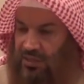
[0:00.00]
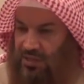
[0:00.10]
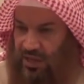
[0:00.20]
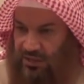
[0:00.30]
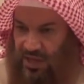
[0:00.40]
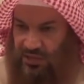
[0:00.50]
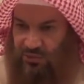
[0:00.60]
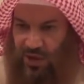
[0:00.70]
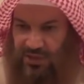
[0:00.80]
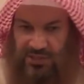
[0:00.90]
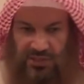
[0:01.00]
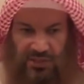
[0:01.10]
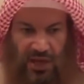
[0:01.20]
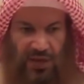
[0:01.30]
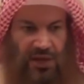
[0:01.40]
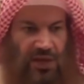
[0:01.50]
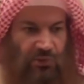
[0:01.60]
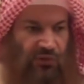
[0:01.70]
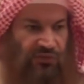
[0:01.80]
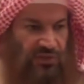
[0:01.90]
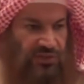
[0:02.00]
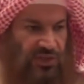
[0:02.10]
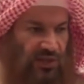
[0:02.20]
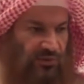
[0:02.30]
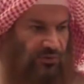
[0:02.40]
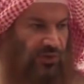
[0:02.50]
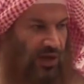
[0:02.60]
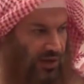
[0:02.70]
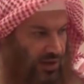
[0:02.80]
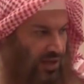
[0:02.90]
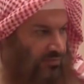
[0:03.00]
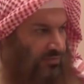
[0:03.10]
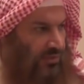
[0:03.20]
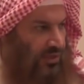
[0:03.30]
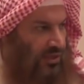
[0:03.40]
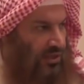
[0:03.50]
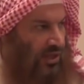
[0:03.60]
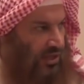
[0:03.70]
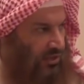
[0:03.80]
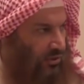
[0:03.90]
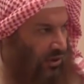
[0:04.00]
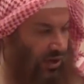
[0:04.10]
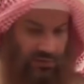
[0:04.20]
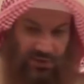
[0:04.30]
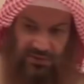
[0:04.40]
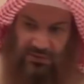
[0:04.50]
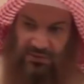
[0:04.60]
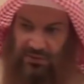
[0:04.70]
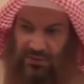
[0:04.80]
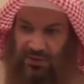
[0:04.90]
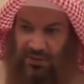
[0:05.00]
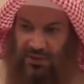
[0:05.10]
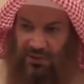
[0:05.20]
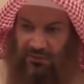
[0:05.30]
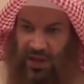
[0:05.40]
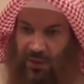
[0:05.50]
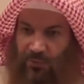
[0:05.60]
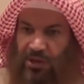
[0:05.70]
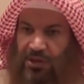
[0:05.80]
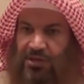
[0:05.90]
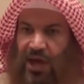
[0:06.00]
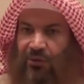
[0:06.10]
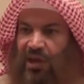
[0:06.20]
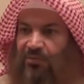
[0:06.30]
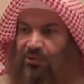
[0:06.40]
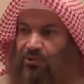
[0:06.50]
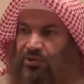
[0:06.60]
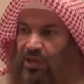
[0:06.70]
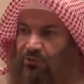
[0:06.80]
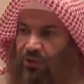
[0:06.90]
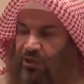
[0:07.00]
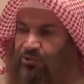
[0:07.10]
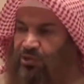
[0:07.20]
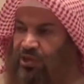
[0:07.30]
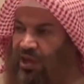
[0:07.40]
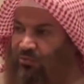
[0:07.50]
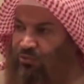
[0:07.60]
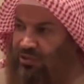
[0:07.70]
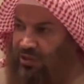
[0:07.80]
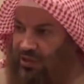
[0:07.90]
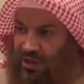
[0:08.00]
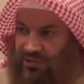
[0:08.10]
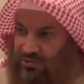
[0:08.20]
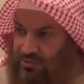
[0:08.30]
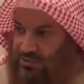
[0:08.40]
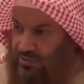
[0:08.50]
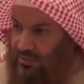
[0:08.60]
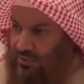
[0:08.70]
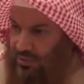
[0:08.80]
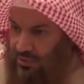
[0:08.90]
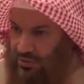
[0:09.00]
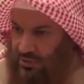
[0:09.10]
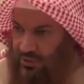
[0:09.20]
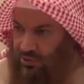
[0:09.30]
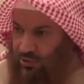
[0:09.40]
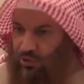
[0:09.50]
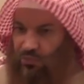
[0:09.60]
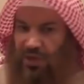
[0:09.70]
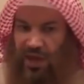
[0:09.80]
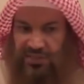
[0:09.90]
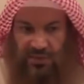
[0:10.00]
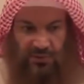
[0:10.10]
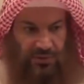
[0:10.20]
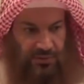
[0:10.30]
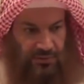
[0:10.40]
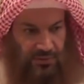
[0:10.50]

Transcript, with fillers: إحدى, إحدى أزواجه أنهلك وفينا الصالحون قال نعم إذا كثر الخبث لابد أن نتعاون على البر والتقوى أن ننكر هذا المنكر لا نسكت كل بحسبه